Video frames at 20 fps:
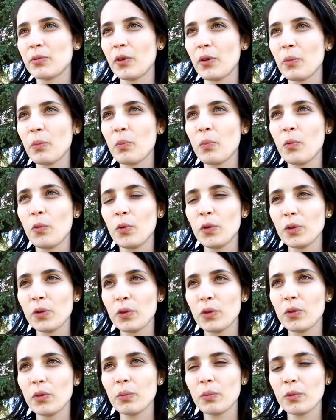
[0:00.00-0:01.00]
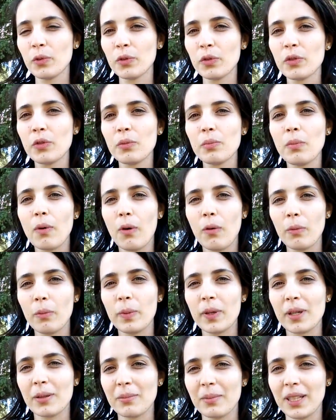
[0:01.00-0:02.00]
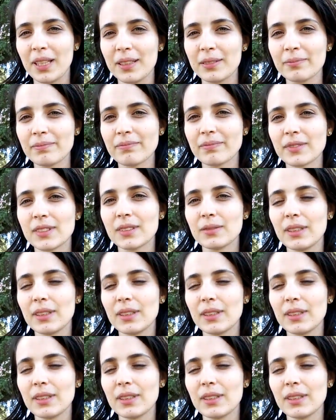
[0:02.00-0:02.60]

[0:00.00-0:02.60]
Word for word: foi muito, muito bom para mim,